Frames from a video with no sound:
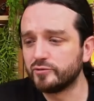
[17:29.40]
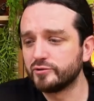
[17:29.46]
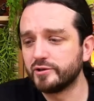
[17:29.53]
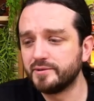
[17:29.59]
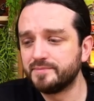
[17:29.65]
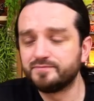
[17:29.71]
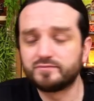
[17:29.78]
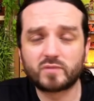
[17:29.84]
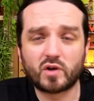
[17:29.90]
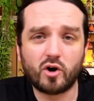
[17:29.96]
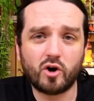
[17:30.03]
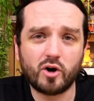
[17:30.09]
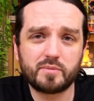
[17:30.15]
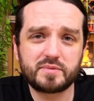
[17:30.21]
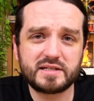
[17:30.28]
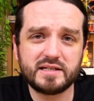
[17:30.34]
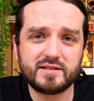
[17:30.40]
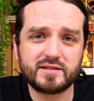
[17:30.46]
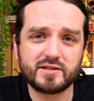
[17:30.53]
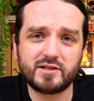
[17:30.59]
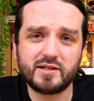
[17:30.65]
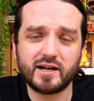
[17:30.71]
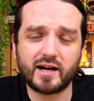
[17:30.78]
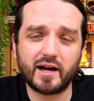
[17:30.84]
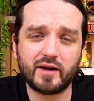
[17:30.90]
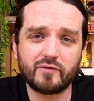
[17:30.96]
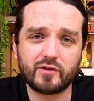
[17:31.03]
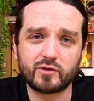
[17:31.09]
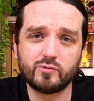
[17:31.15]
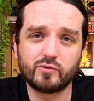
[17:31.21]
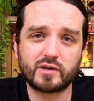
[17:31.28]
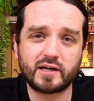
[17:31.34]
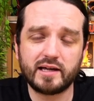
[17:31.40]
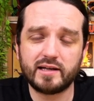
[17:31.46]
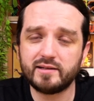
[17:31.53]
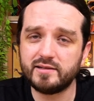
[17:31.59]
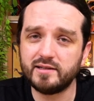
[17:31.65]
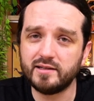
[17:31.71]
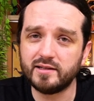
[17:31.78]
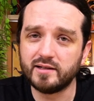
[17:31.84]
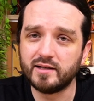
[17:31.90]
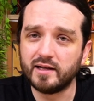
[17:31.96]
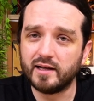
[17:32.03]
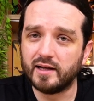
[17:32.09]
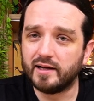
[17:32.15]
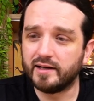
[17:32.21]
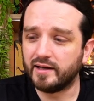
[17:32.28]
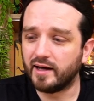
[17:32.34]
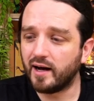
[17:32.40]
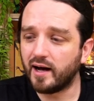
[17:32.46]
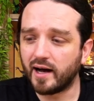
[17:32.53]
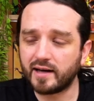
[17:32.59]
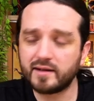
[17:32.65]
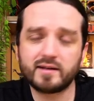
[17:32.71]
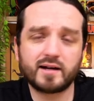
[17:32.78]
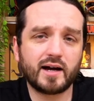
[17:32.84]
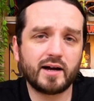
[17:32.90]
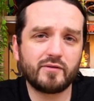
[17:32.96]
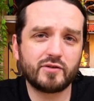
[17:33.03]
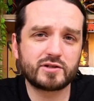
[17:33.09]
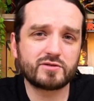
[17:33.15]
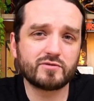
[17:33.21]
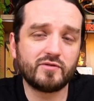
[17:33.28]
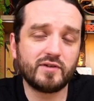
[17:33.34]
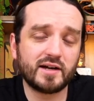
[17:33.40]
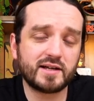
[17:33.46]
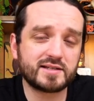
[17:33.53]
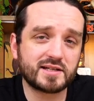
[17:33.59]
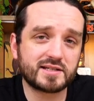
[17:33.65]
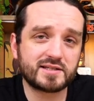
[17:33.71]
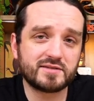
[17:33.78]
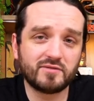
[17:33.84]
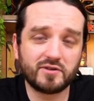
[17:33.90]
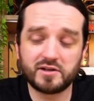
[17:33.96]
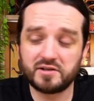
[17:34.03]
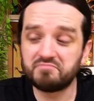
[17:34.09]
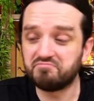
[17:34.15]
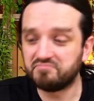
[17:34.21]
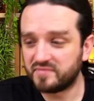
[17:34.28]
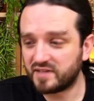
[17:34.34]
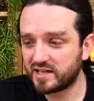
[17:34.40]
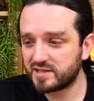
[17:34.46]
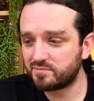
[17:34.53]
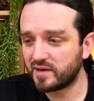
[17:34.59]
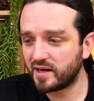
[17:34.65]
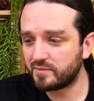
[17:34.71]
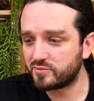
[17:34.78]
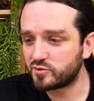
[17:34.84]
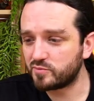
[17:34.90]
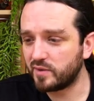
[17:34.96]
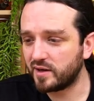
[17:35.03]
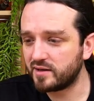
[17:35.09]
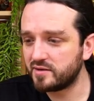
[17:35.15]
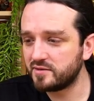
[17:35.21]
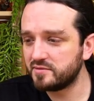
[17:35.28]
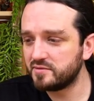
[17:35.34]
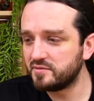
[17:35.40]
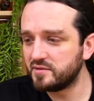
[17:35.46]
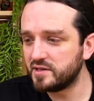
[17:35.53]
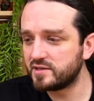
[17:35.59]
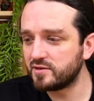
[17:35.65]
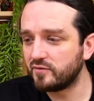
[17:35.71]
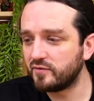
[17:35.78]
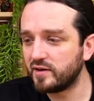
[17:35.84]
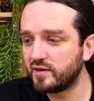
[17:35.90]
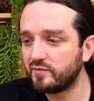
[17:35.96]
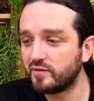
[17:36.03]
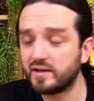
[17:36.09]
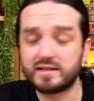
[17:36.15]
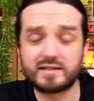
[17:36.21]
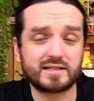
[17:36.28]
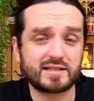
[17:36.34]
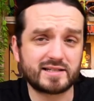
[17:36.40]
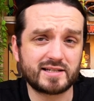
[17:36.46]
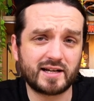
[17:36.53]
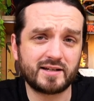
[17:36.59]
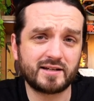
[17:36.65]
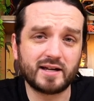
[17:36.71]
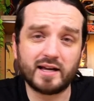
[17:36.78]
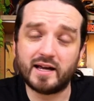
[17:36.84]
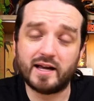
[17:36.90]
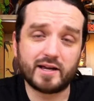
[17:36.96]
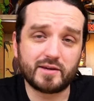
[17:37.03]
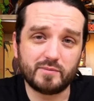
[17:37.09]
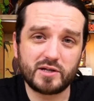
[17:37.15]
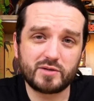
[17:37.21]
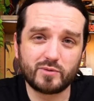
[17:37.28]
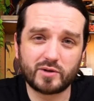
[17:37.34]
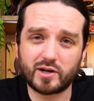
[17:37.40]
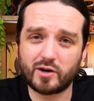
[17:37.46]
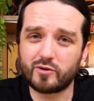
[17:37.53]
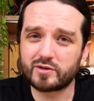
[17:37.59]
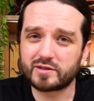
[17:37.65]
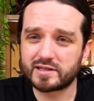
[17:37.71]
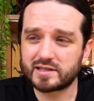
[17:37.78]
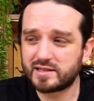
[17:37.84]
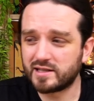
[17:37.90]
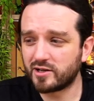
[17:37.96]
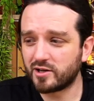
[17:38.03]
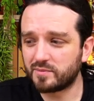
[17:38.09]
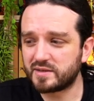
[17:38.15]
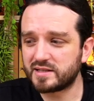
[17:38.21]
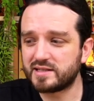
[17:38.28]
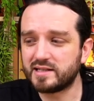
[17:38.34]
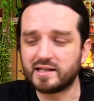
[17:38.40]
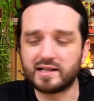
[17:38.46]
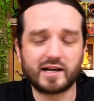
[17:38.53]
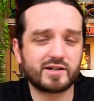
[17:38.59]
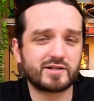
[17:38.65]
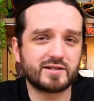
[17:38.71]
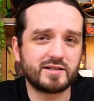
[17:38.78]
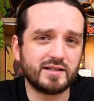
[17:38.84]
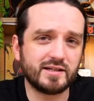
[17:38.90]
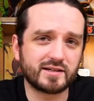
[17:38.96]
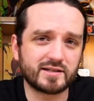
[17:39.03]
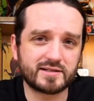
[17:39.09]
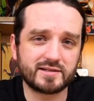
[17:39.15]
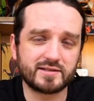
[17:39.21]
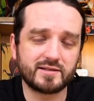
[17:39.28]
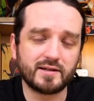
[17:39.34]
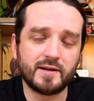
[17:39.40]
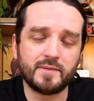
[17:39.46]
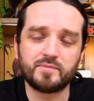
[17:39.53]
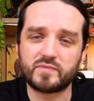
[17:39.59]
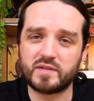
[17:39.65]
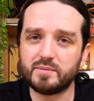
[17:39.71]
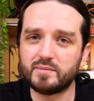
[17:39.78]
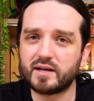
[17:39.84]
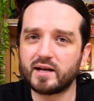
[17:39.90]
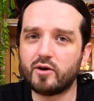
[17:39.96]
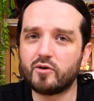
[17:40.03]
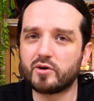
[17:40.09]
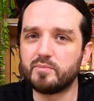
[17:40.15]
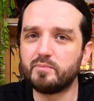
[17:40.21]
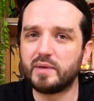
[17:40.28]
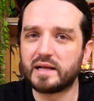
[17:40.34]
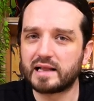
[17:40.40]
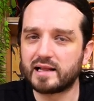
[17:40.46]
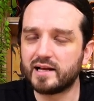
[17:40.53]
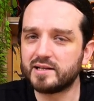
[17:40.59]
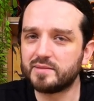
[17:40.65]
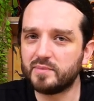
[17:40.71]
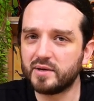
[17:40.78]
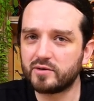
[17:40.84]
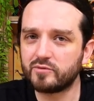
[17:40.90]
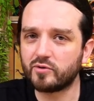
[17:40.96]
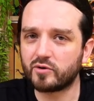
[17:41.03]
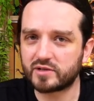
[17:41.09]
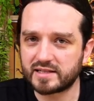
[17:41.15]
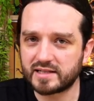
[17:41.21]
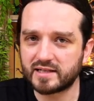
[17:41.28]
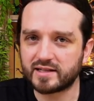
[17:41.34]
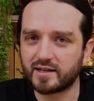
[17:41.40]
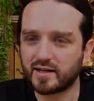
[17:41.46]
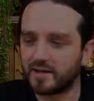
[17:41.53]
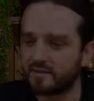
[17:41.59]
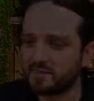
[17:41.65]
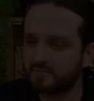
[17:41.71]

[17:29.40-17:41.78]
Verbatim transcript: oder ob sie sich hier einfach nur gegen die ja, Angreifer zur Wehr setzen wollen, das bleibt spannend, ist auf jeden Fall interessant. Mich würde auch interessieren, ob das die gleichen Tiere sind, die man auch in Battle at Big Rock sehen kann.